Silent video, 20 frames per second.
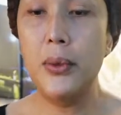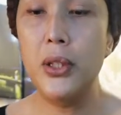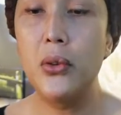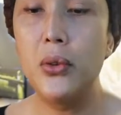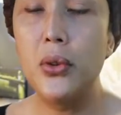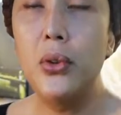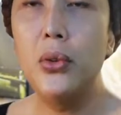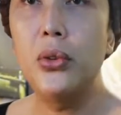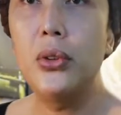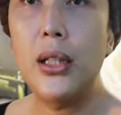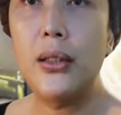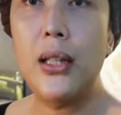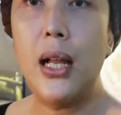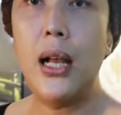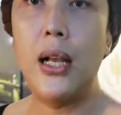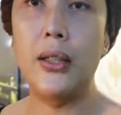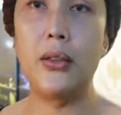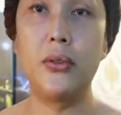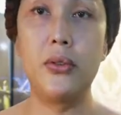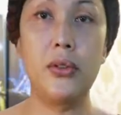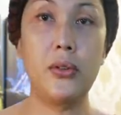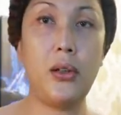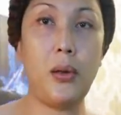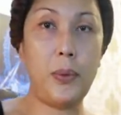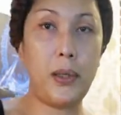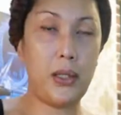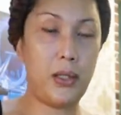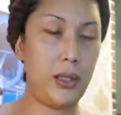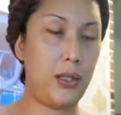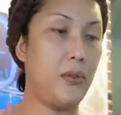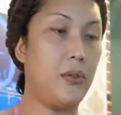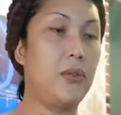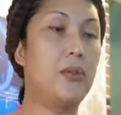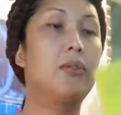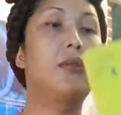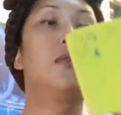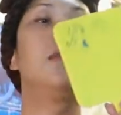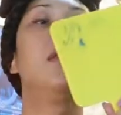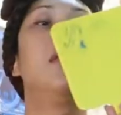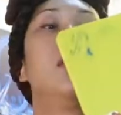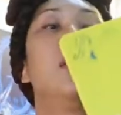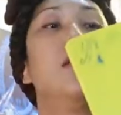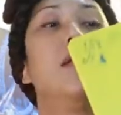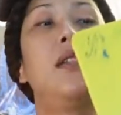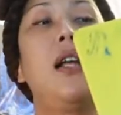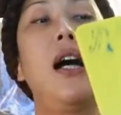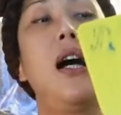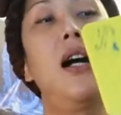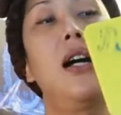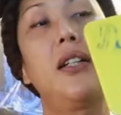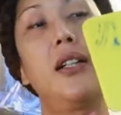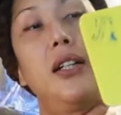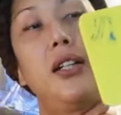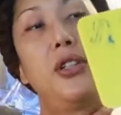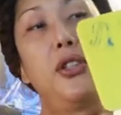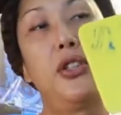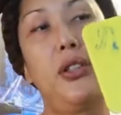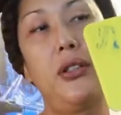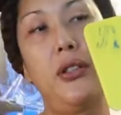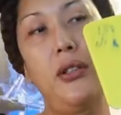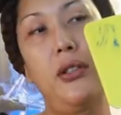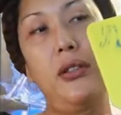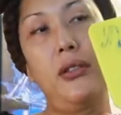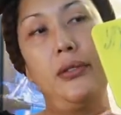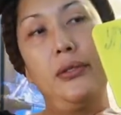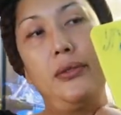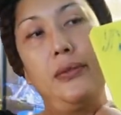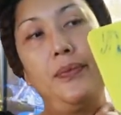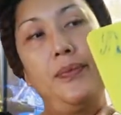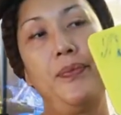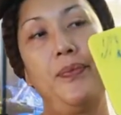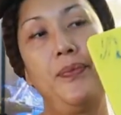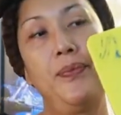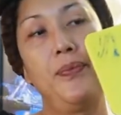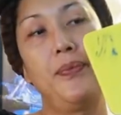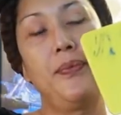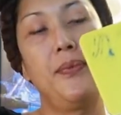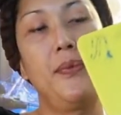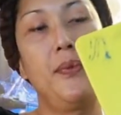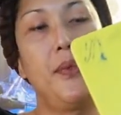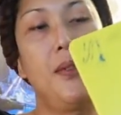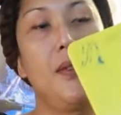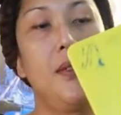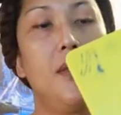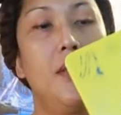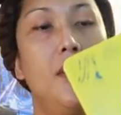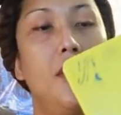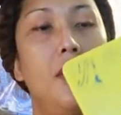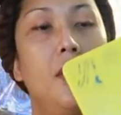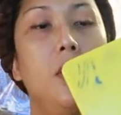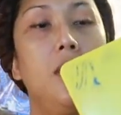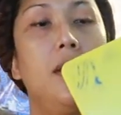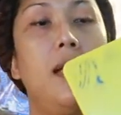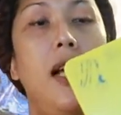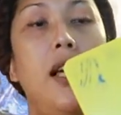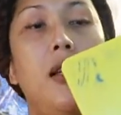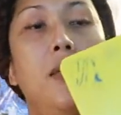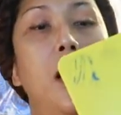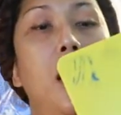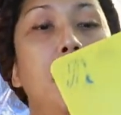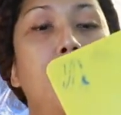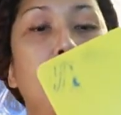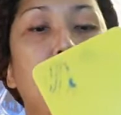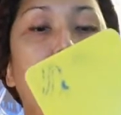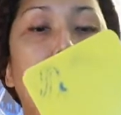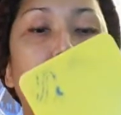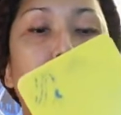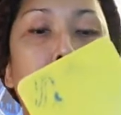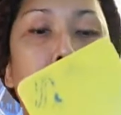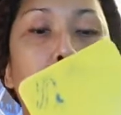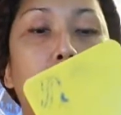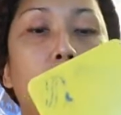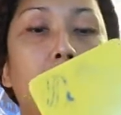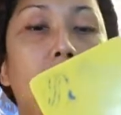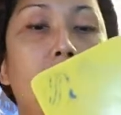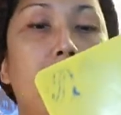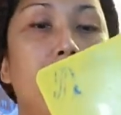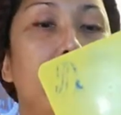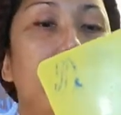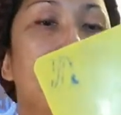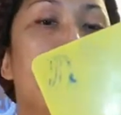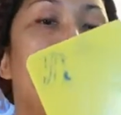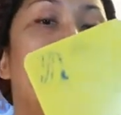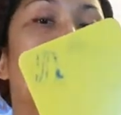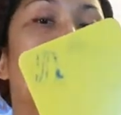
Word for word: naman yung gluta tayo. Nakaagad siya. So, sayang mga pagpapaturok natin ng